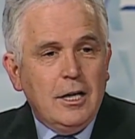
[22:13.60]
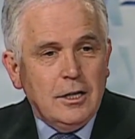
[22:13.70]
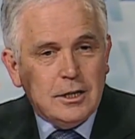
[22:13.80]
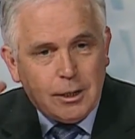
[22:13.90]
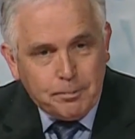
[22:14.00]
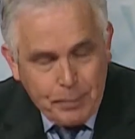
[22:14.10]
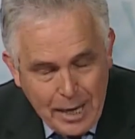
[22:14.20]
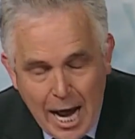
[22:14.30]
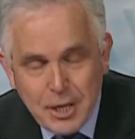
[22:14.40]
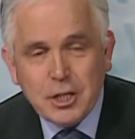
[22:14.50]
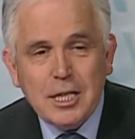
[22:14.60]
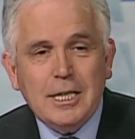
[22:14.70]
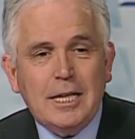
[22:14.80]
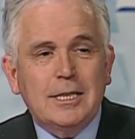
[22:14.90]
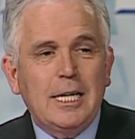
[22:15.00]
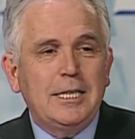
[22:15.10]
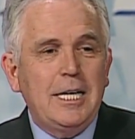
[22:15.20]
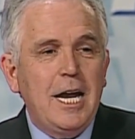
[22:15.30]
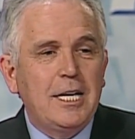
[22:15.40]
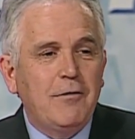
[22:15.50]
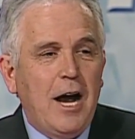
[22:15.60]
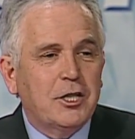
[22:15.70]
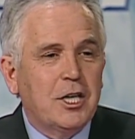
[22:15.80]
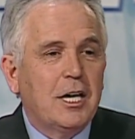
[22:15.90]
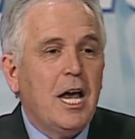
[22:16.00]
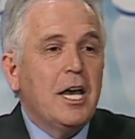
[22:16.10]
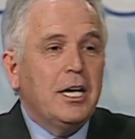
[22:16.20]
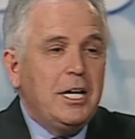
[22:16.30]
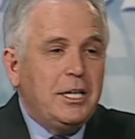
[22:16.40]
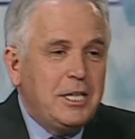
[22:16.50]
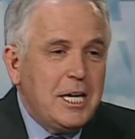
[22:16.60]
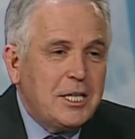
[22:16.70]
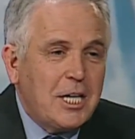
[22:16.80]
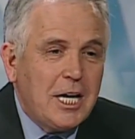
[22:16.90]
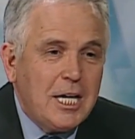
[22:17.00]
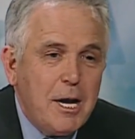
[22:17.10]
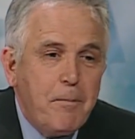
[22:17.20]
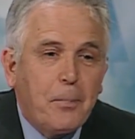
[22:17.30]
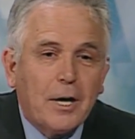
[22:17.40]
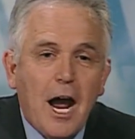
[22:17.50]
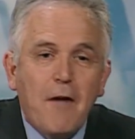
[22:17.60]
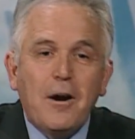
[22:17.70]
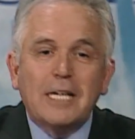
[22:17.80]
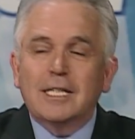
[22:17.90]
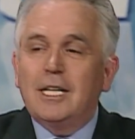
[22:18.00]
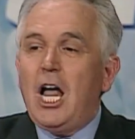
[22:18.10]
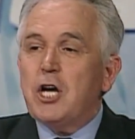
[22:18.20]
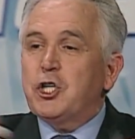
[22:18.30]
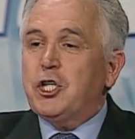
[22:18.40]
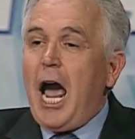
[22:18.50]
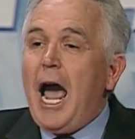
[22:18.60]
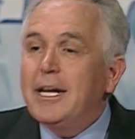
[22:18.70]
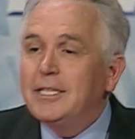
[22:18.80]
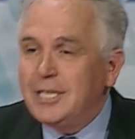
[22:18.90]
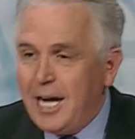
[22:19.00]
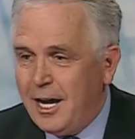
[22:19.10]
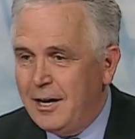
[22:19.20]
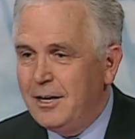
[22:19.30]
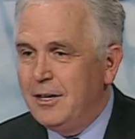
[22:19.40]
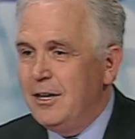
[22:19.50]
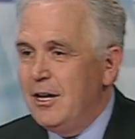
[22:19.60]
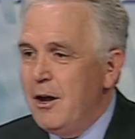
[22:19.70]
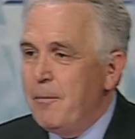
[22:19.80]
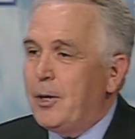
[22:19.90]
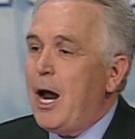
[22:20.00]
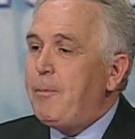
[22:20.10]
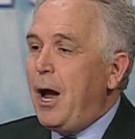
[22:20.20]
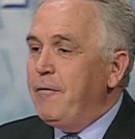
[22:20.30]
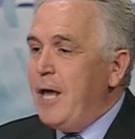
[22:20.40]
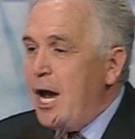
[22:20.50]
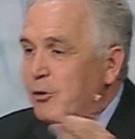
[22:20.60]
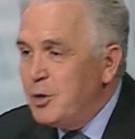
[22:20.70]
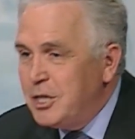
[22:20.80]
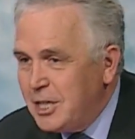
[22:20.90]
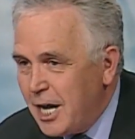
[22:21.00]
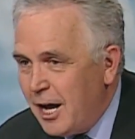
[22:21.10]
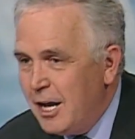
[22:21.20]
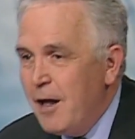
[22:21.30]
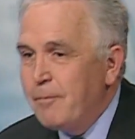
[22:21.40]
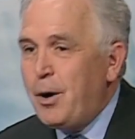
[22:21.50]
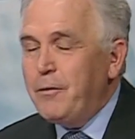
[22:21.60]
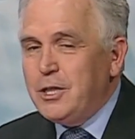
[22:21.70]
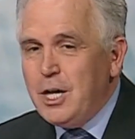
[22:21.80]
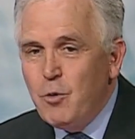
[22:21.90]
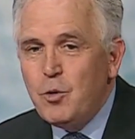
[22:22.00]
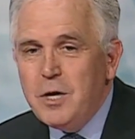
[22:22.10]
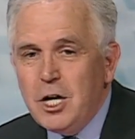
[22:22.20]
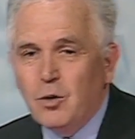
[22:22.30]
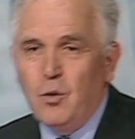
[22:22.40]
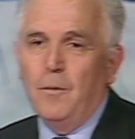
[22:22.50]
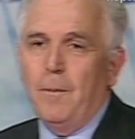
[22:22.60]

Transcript: спрячьтесь от соседей ваших, идите и провозглашайте, проповедуйте по всему миру.